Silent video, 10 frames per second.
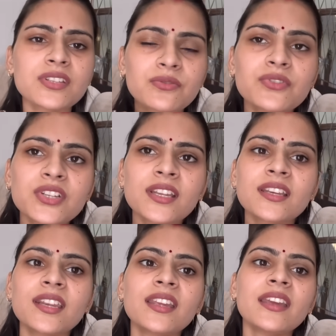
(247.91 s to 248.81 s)
ज़रूर शेयर
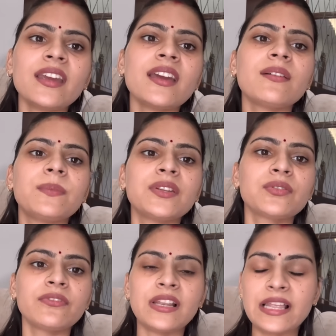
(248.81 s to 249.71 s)
करेंगे अभी
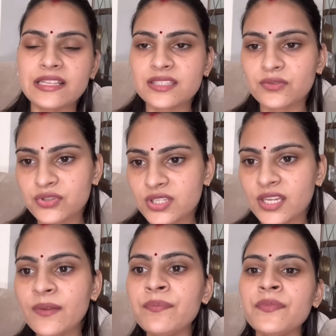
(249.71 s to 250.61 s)
तो फ़िलहाल ऐसा कुछ नहीं है